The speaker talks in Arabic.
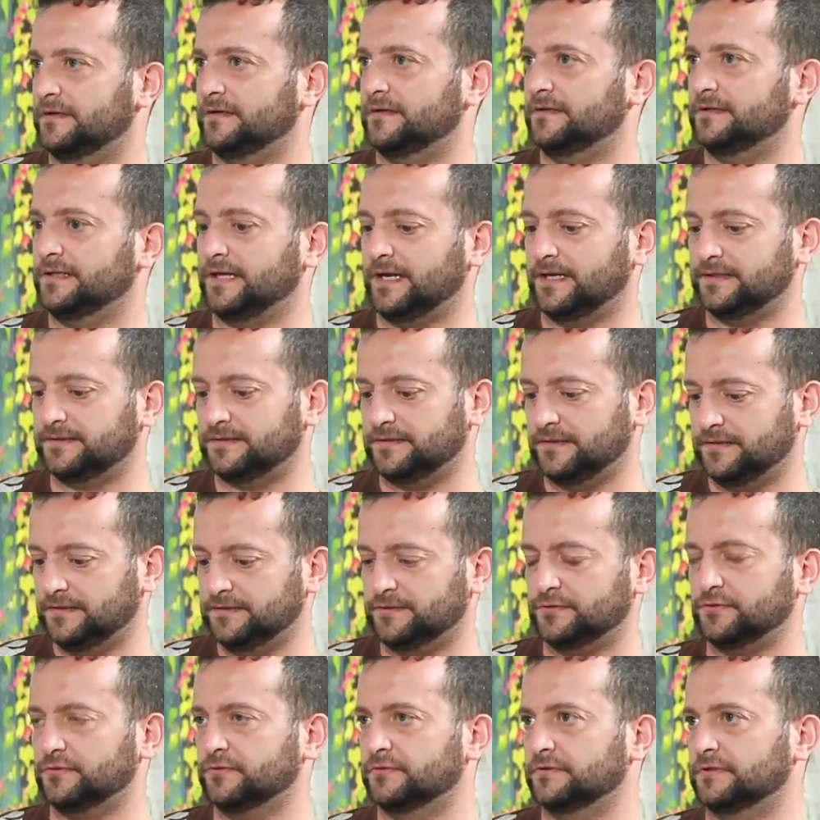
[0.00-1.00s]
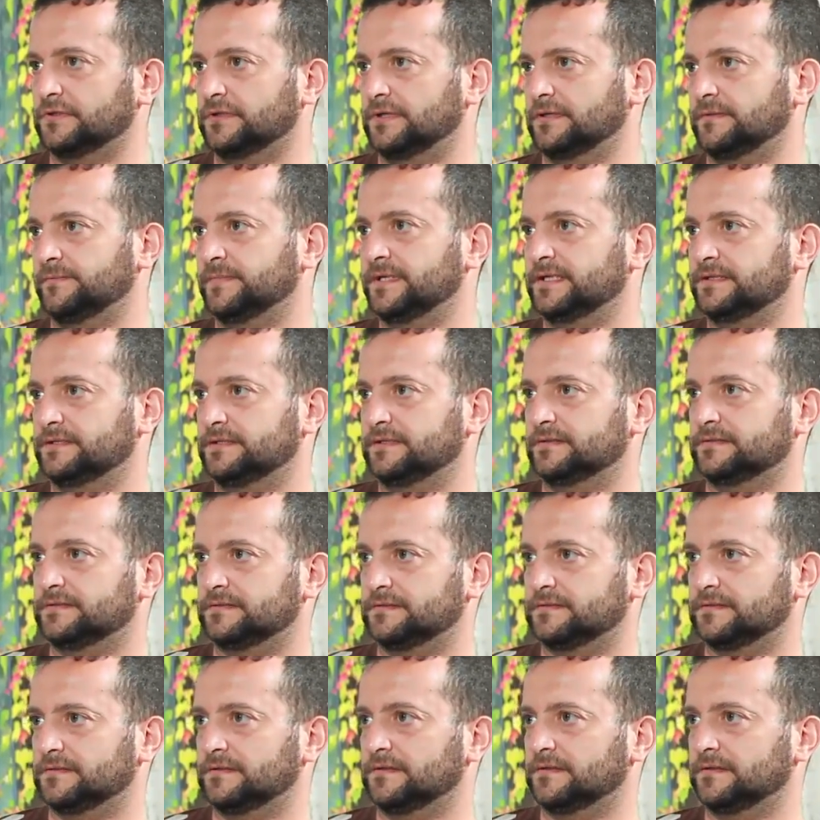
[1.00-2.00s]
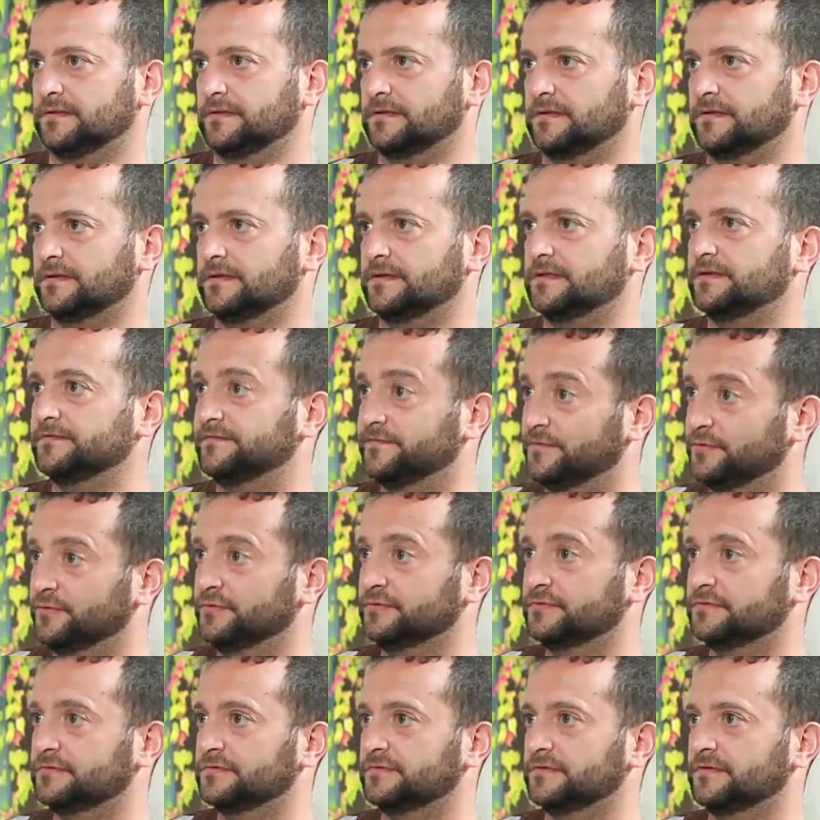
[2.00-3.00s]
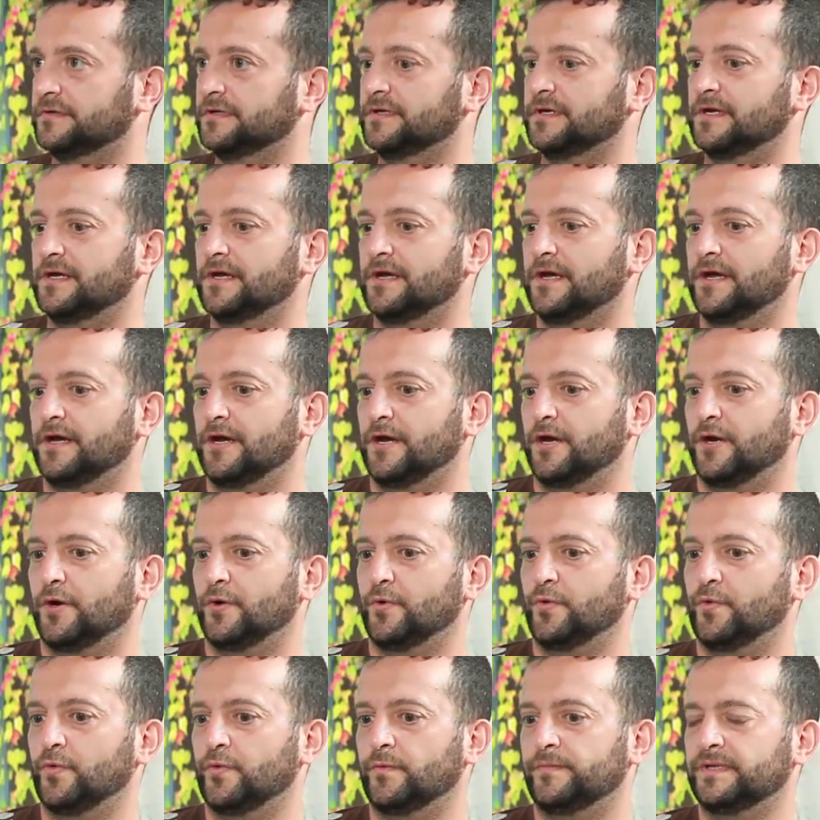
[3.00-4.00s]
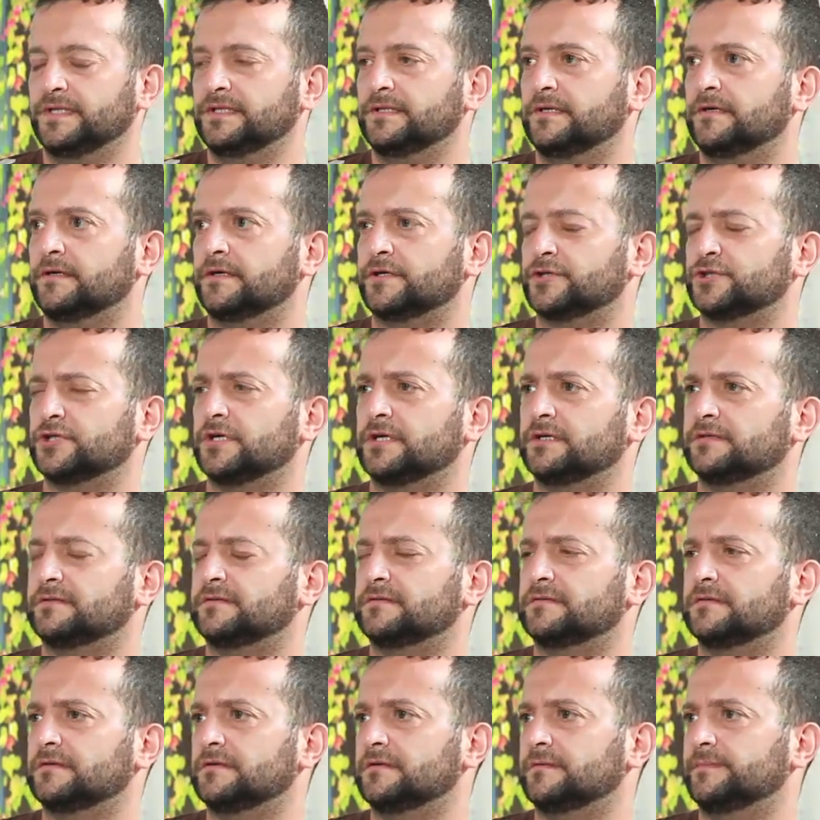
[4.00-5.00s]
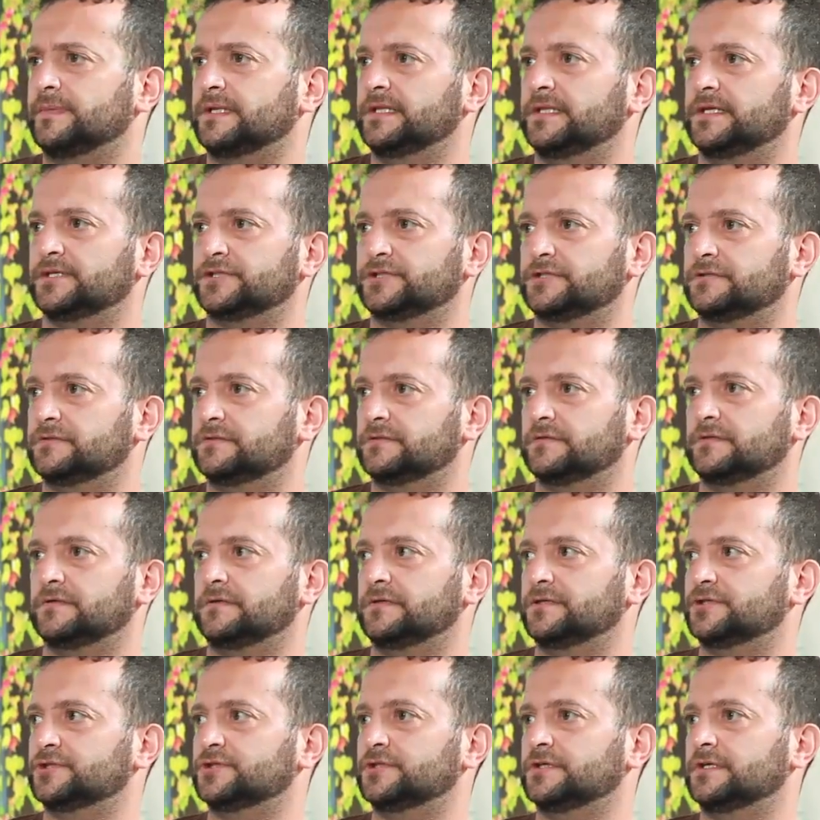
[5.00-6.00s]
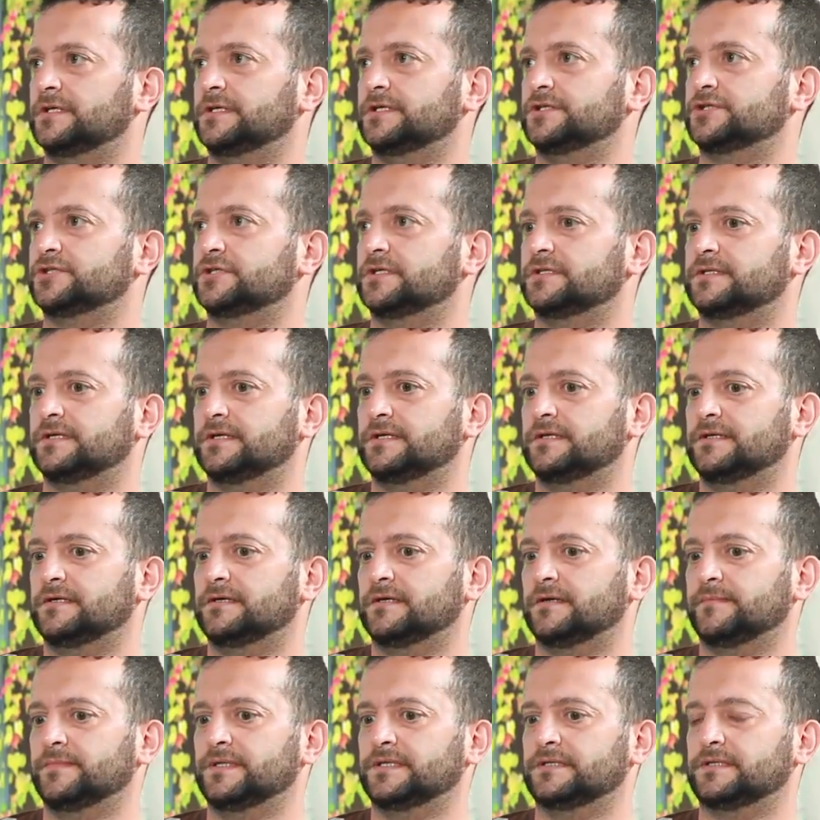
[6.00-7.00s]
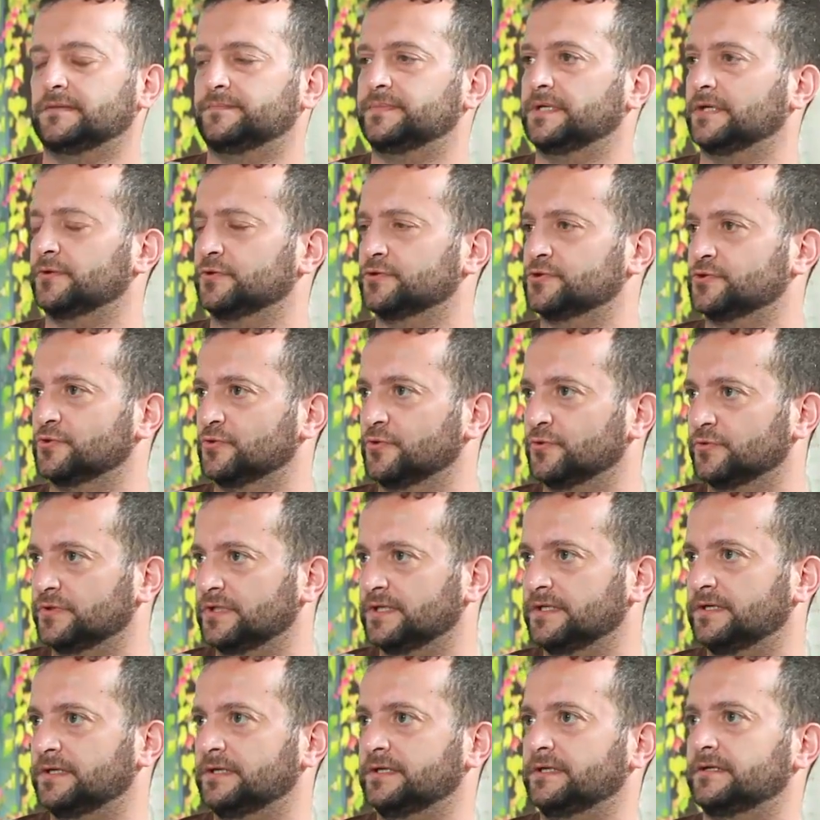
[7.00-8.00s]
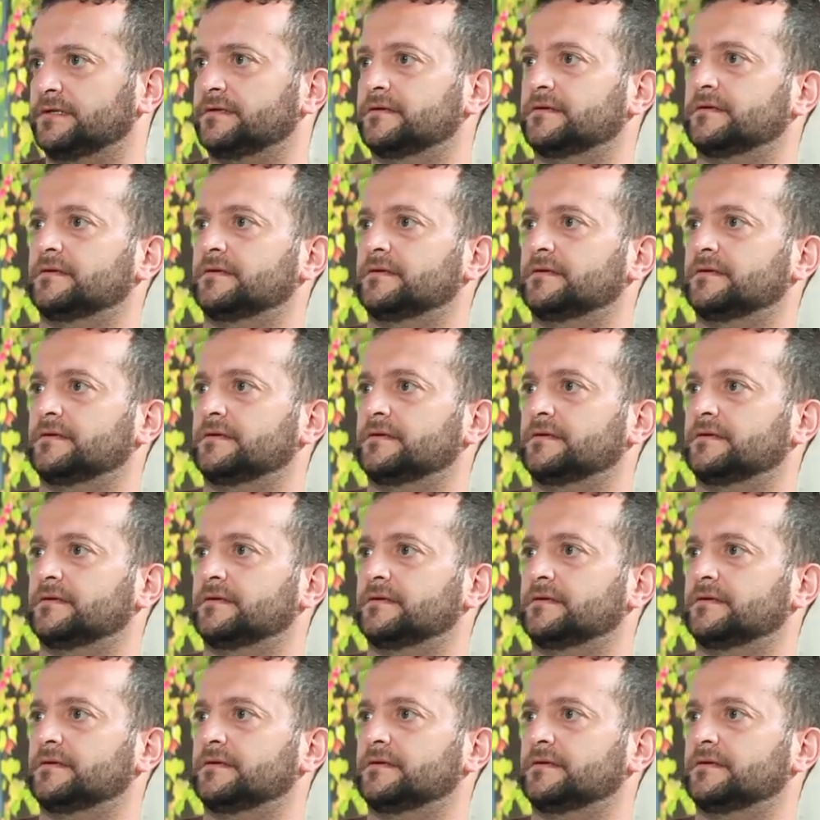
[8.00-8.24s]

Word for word: لحتى اتقن ماده آه، الفلوت نعم ومنها رجعت آه، بلشت اشتغل اشياء ثانيه عملت بيانو سكوندير